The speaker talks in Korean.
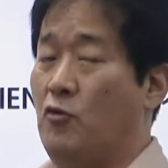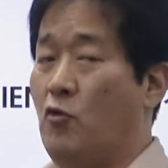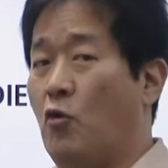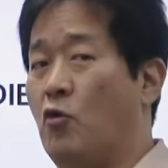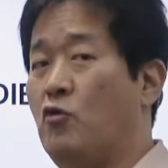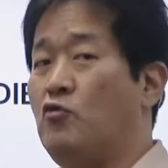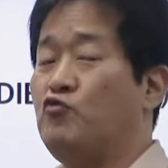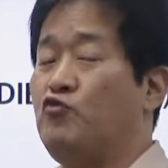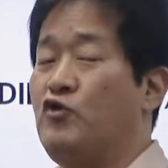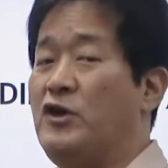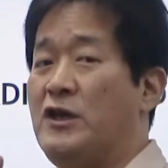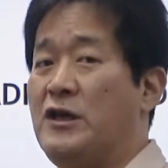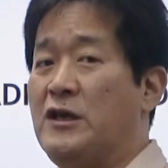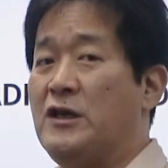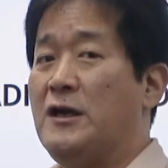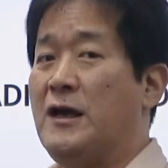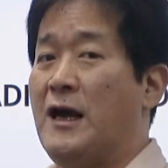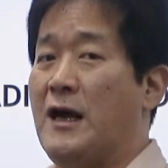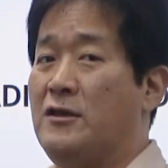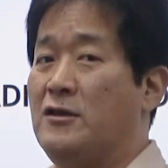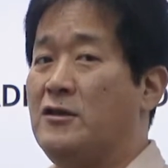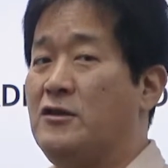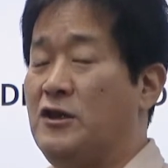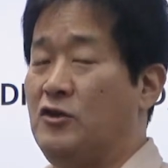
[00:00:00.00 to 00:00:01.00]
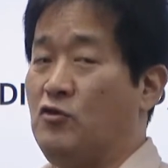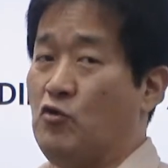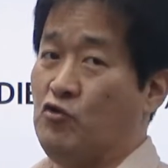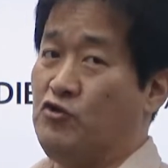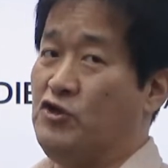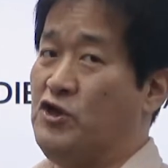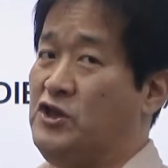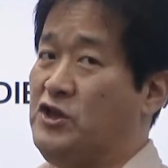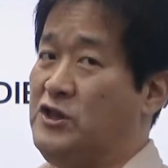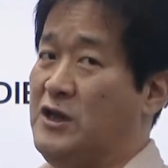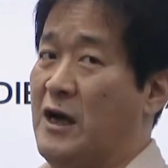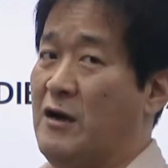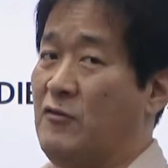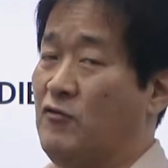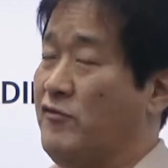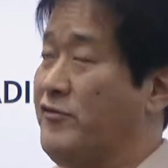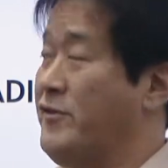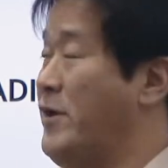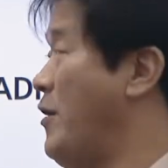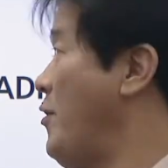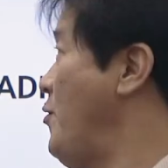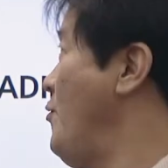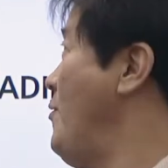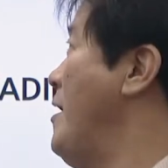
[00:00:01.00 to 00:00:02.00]
요걸 우리 인간들이 놓치지 않고
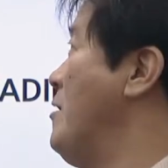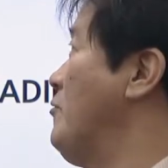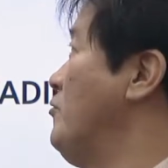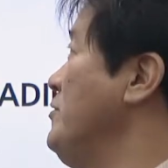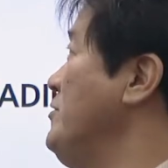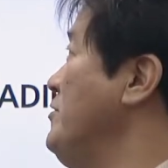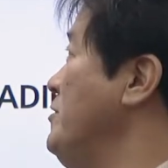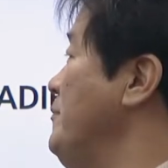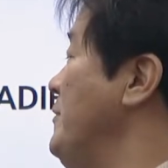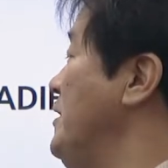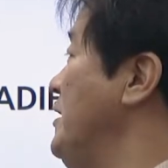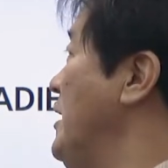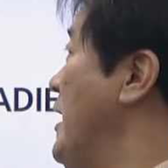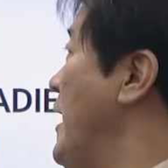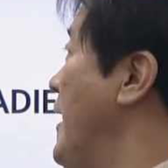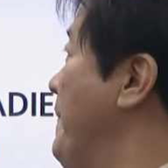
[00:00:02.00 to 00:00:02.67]
사용하고 있습니다.